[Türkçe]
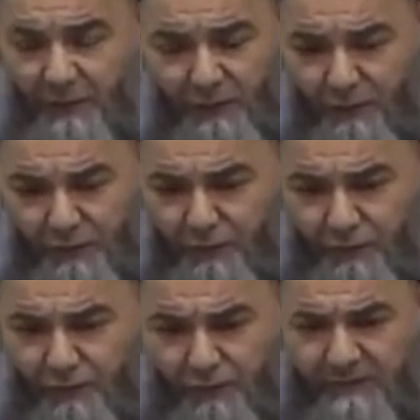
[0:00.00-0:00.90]
o
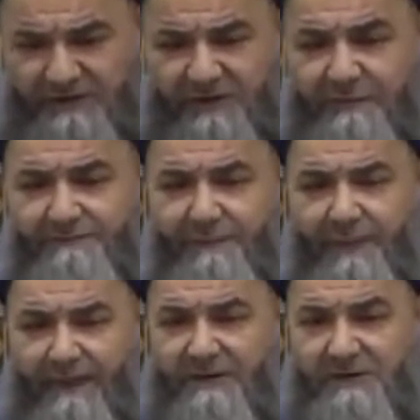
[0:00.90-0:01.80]
30-35
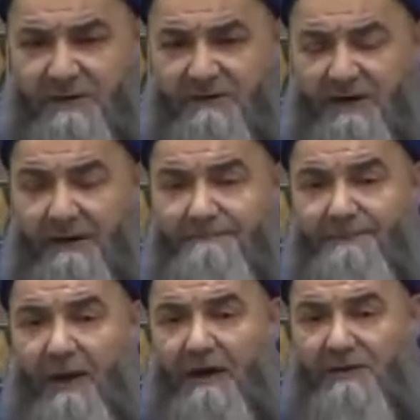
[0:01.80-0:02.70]
yaşlarında.
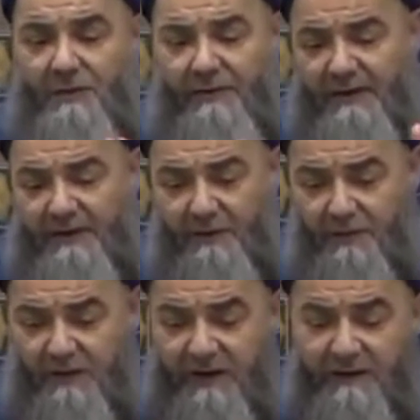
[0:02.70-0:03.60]
İşte ben de
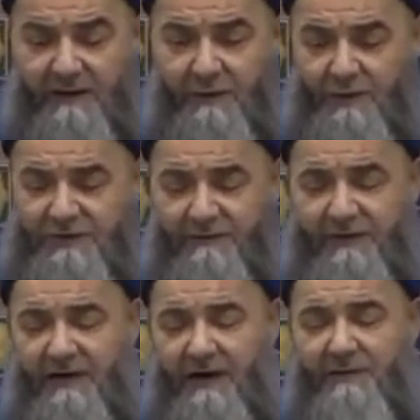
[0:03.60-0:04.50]
orada Hurşit
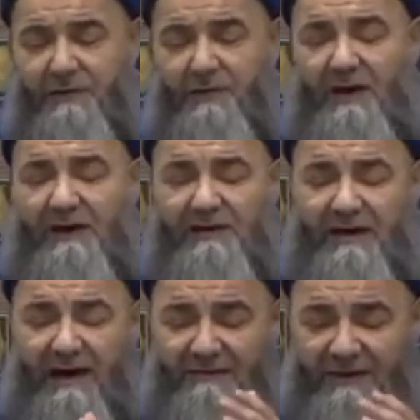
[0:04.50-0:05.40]
Efendi rahmetullahi aleyh
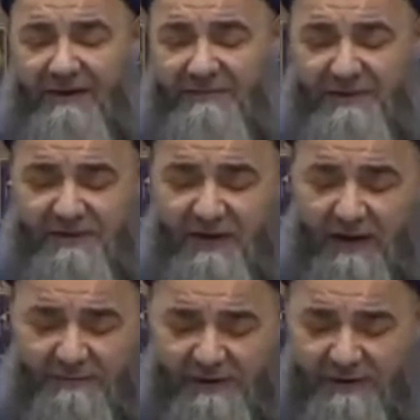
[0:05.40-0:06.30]
daha evvel gitmişti
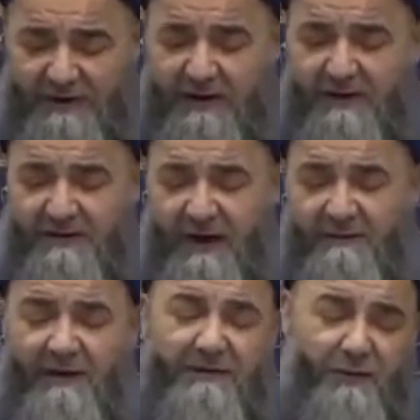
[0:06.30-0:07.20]
kalmıştı.
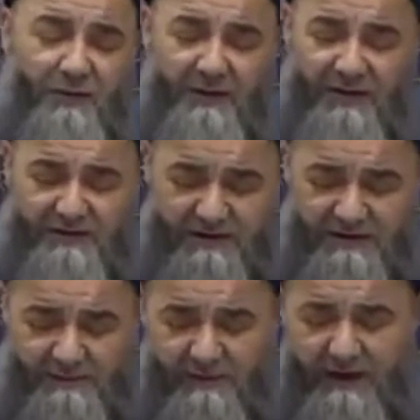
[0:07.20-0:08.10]
Talvat köyü eski
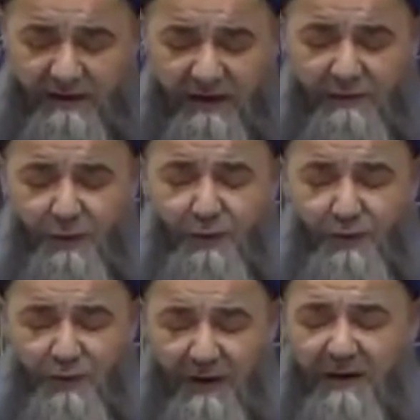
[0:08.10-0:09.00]
ismiyle yani
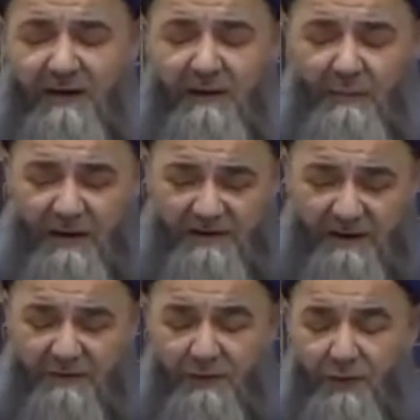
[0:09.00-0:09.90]
Tütüncüler,
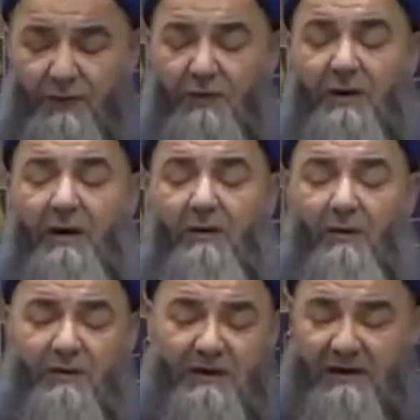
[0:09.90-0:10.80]
Pazar'ın köyü.
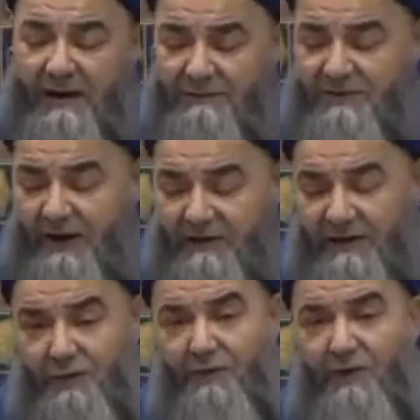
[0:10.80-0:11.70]
Oradan gelmişti
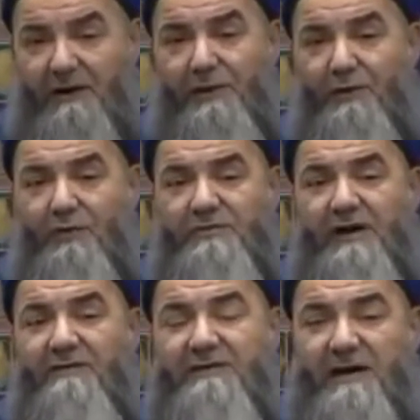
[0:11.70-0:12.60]
anlatıyordu anlatıyordu. Biz
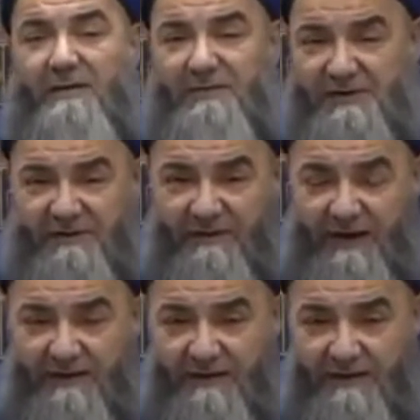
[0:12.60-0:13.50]
heveslenmiştik falan.